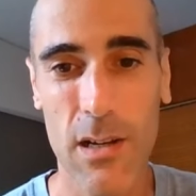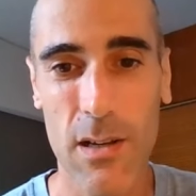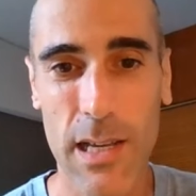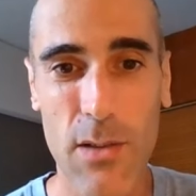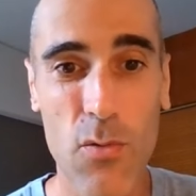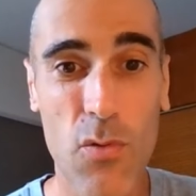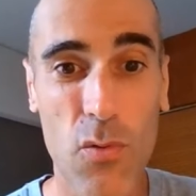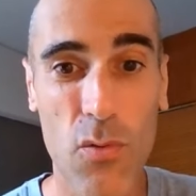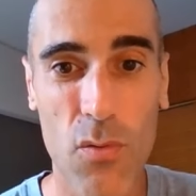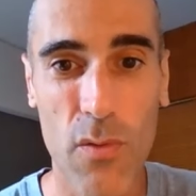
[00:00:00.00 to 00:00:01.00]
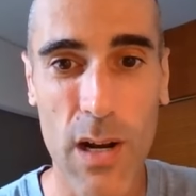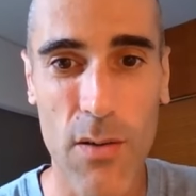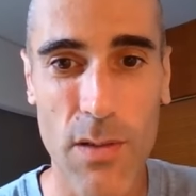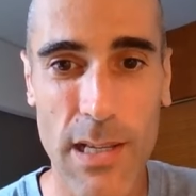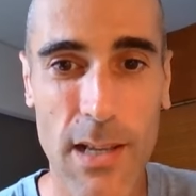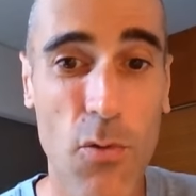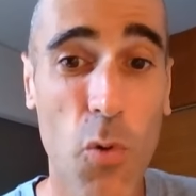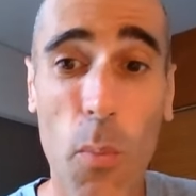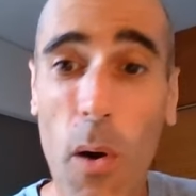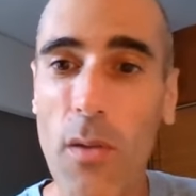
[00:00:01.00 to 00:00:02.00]
et donc on, voilà, on essaye de
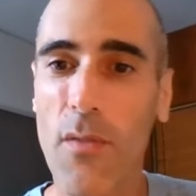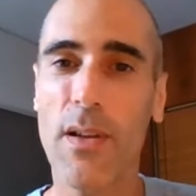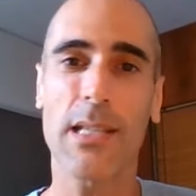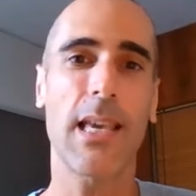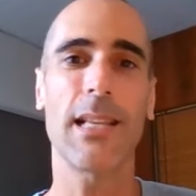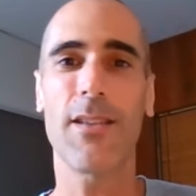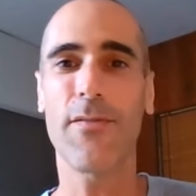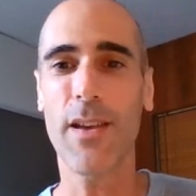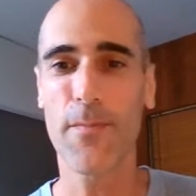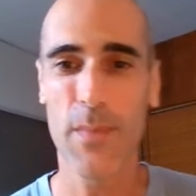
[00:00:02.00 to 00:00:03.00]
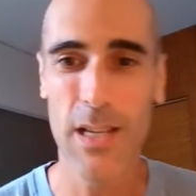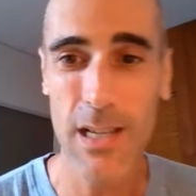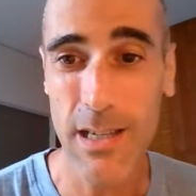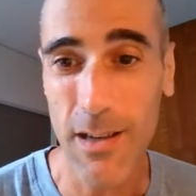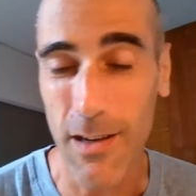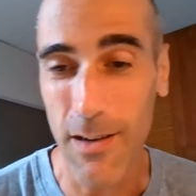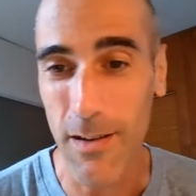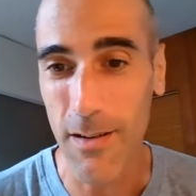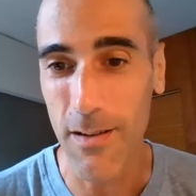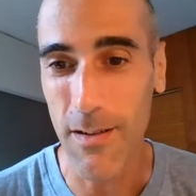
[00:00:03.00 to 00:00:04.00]
comprendre en fait ce qui a été fait.
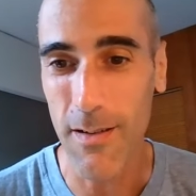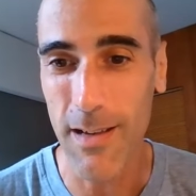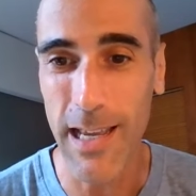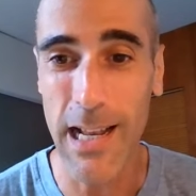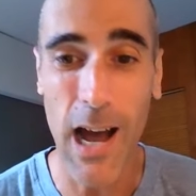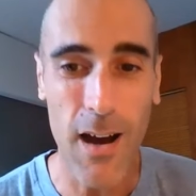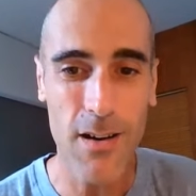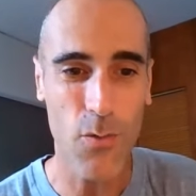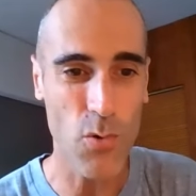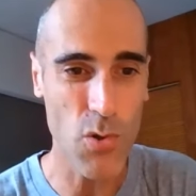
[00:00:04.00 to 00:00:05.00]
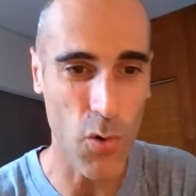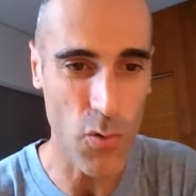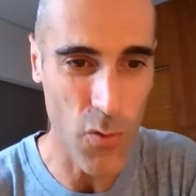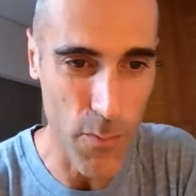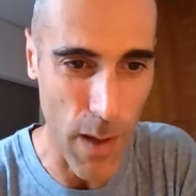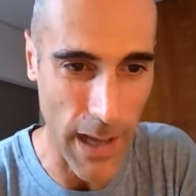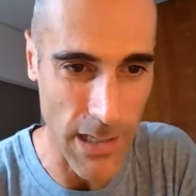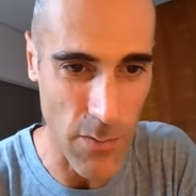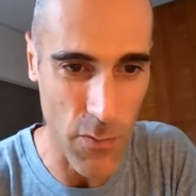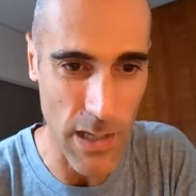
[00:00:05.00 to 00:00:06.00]
Euh, et là, on se retrouve par
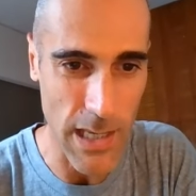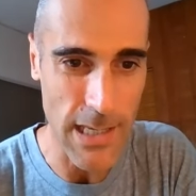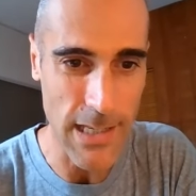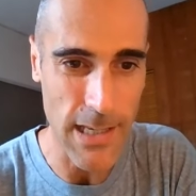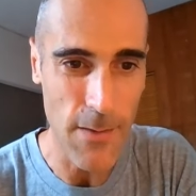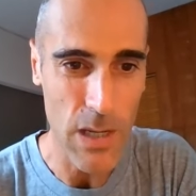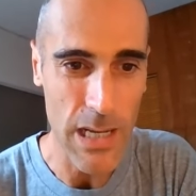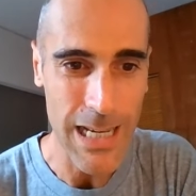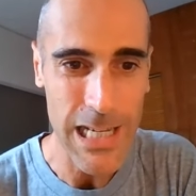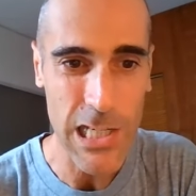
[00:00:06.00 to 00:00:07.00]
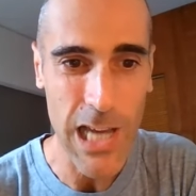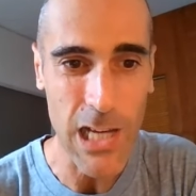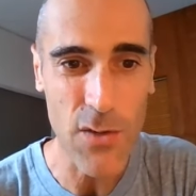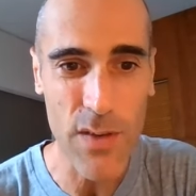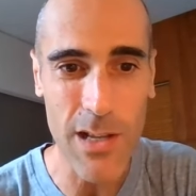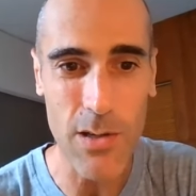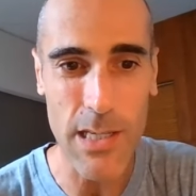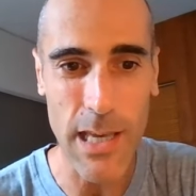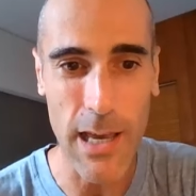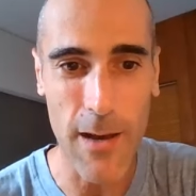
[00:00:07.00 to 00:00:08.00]
exemple, voyez ici, charge
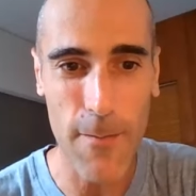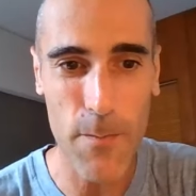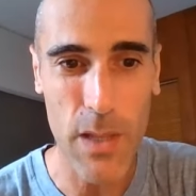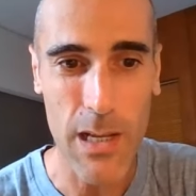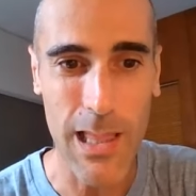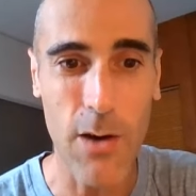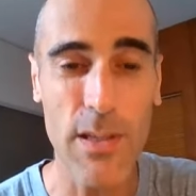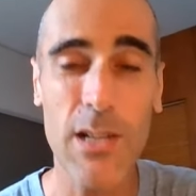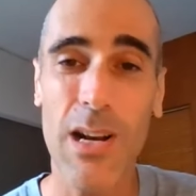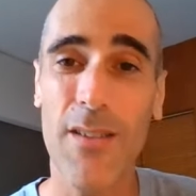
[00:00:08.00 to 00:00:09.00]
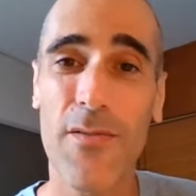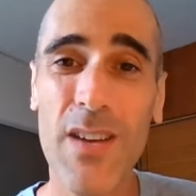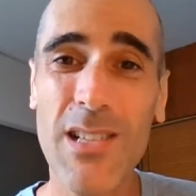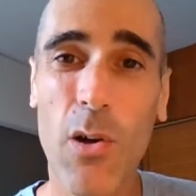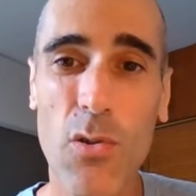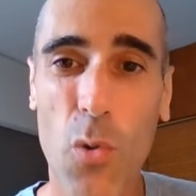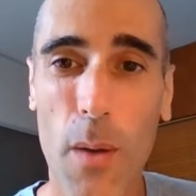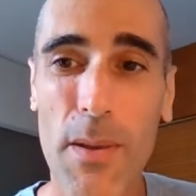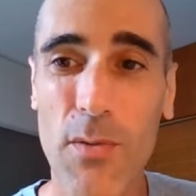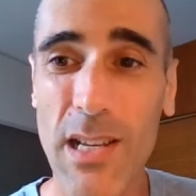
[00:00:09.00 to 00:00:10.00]
financière. Là, on est dans la
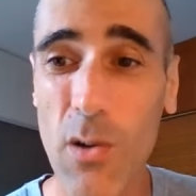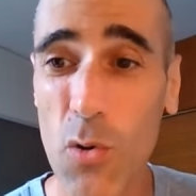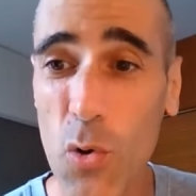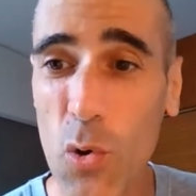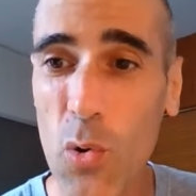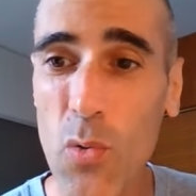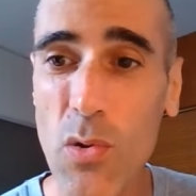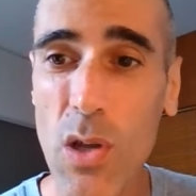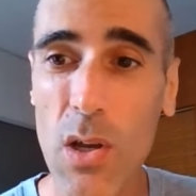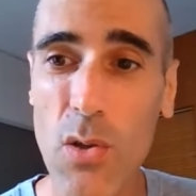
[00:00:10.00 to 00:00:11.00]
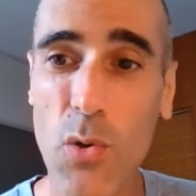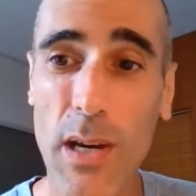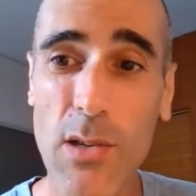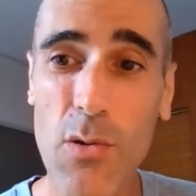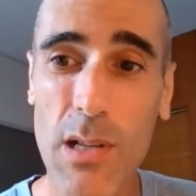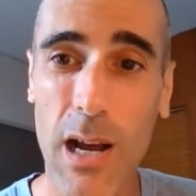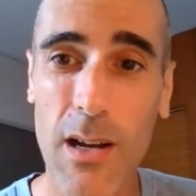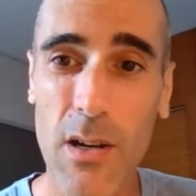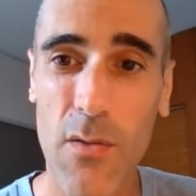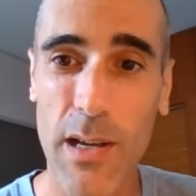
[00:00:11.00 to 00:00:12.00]
2033B, on est dans le compte de résultats.
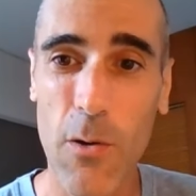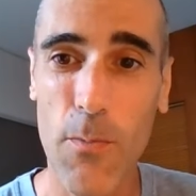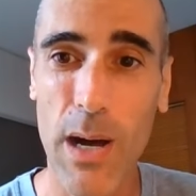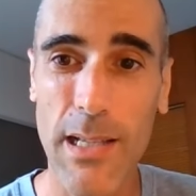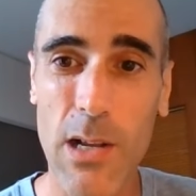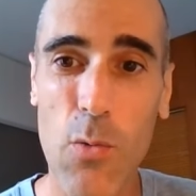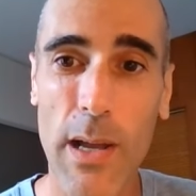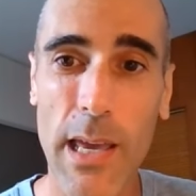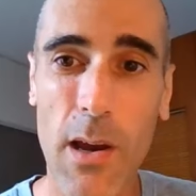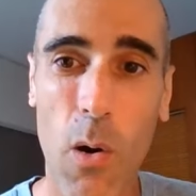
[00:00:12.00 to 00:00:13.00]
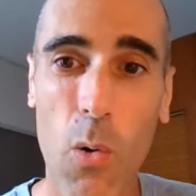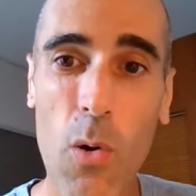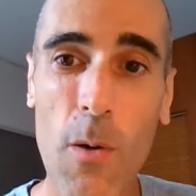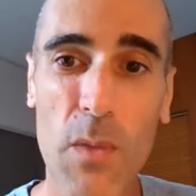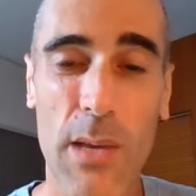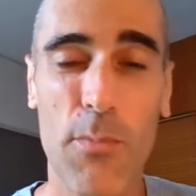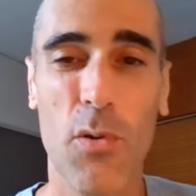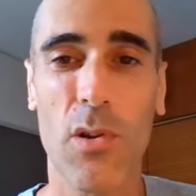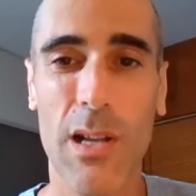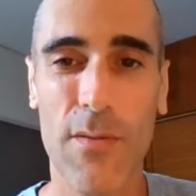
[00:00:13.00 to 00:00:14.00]
voyez, on part des loyers en haut, et puis
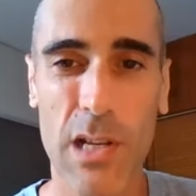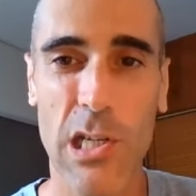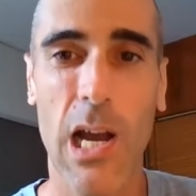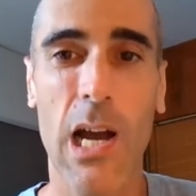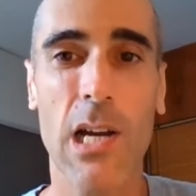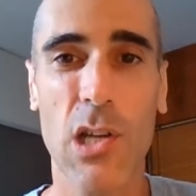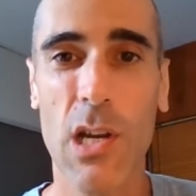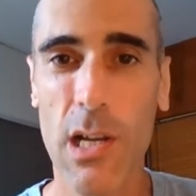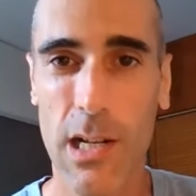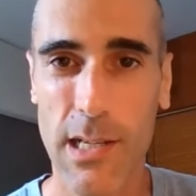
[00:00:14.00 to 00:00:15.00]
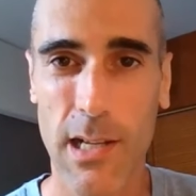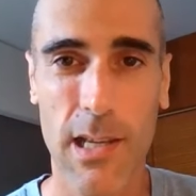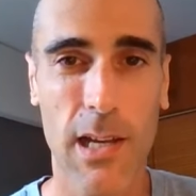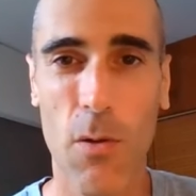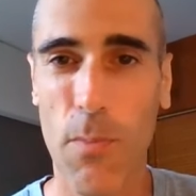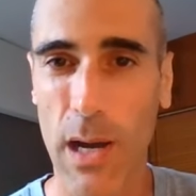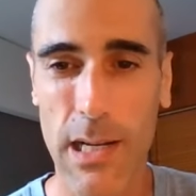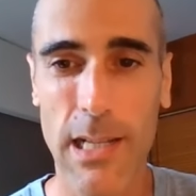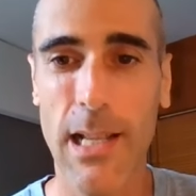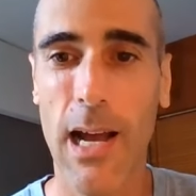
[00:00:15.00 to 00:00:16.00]
on enlève les charges, les intérêts d'emprunt,
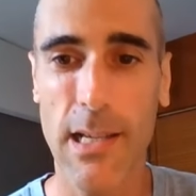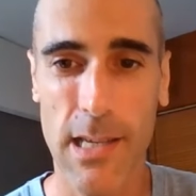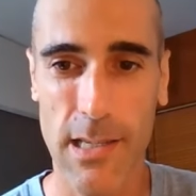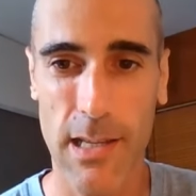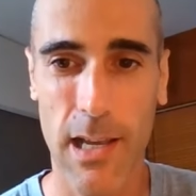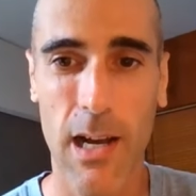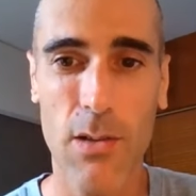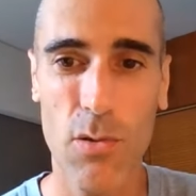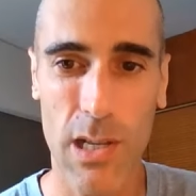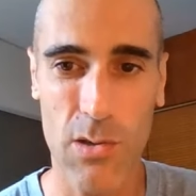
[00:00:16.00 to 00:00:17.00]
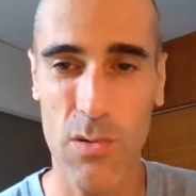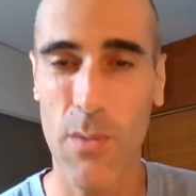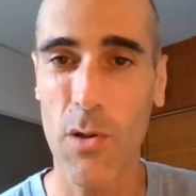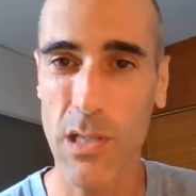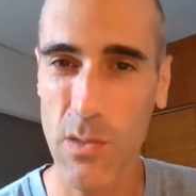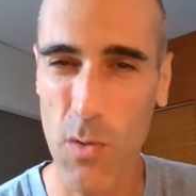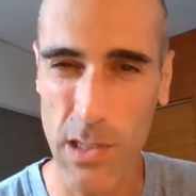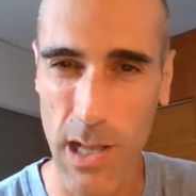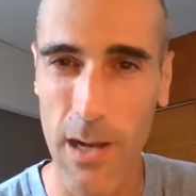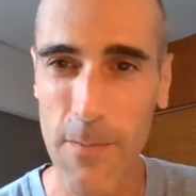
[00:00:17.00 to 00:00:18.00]
les taxes, etc., dotations, amortissements,
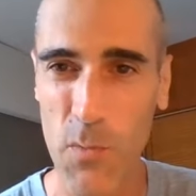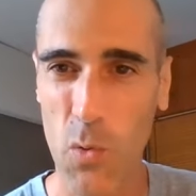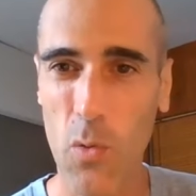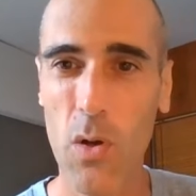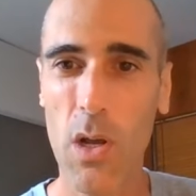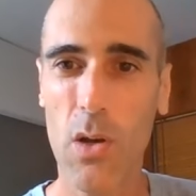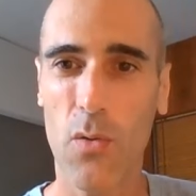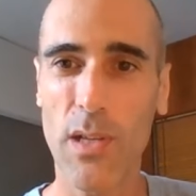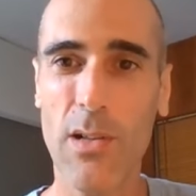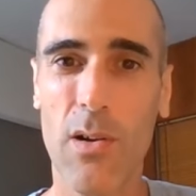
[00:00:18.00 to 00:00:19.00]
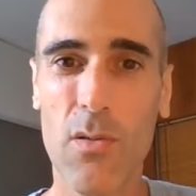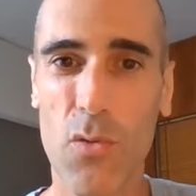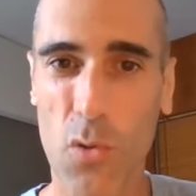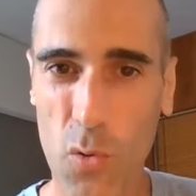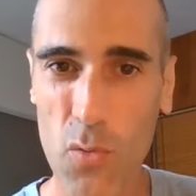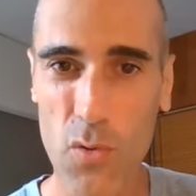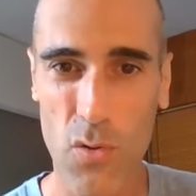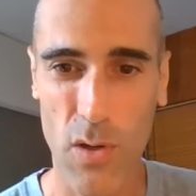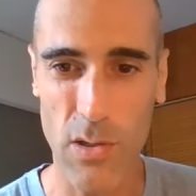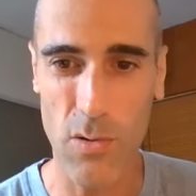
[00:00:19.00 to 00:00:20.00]
etc. Donc, on, on, est dans le compte
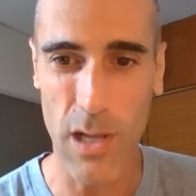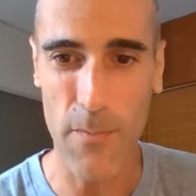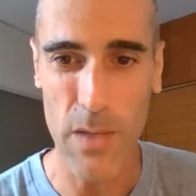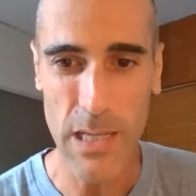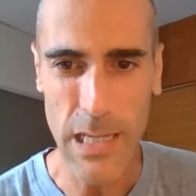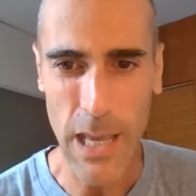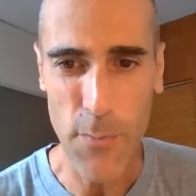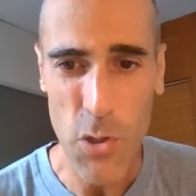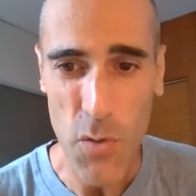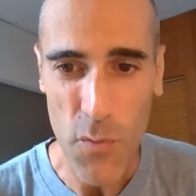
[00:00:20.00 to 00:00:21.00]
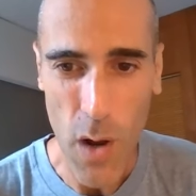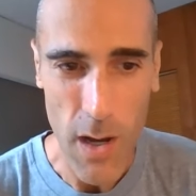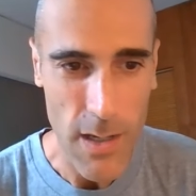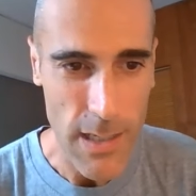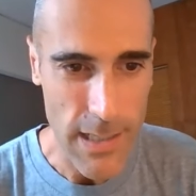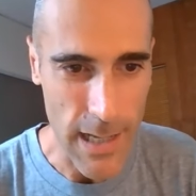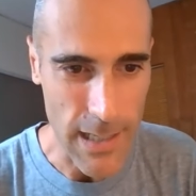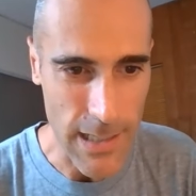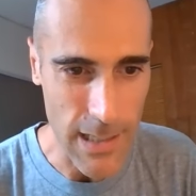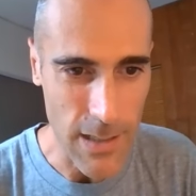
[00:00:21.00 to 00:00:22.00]
de résultats. Et puis, je vois
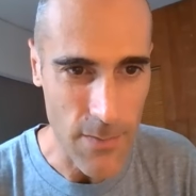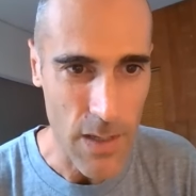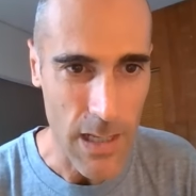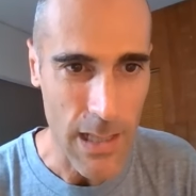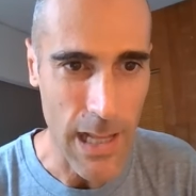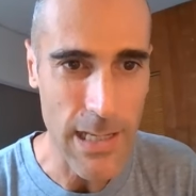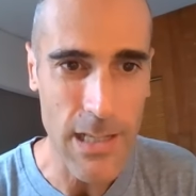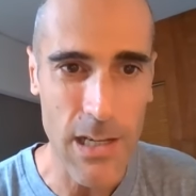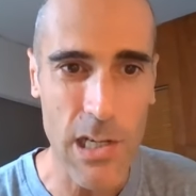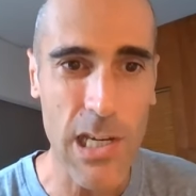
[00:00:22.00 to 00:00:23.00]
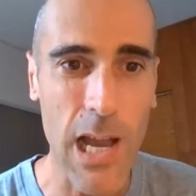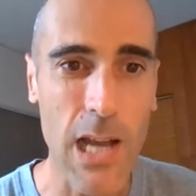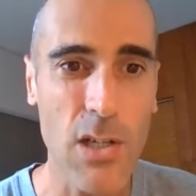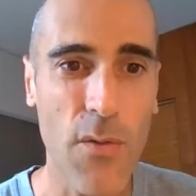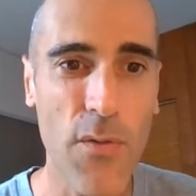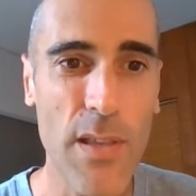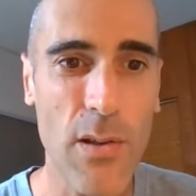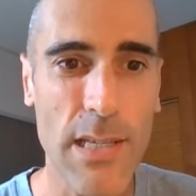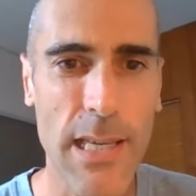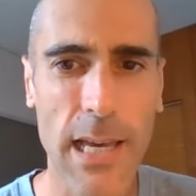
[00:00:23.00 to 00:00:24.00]
cette ligne, la ligne charge
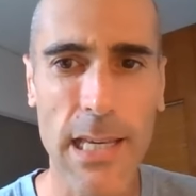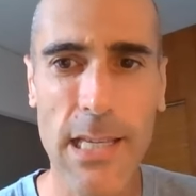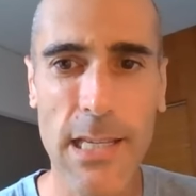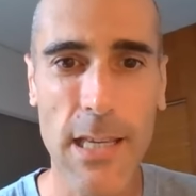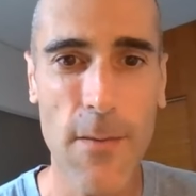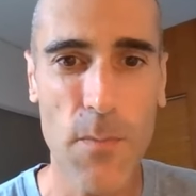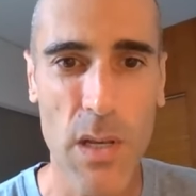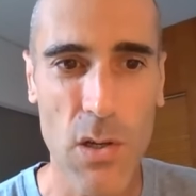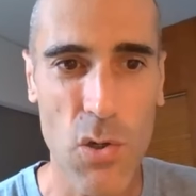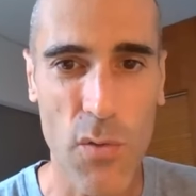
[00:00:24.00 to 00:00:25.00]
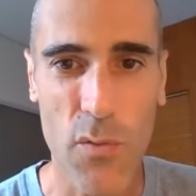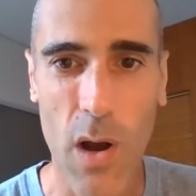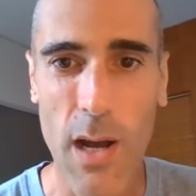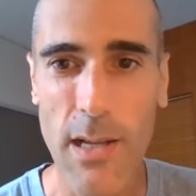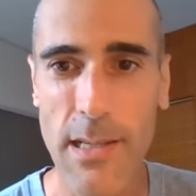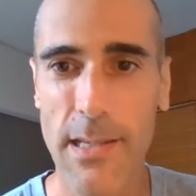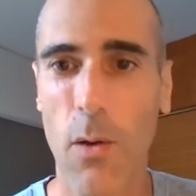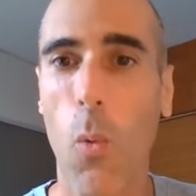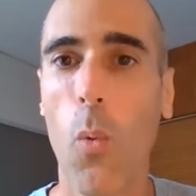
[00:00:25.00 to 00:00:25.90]
financière ici, je vois 0.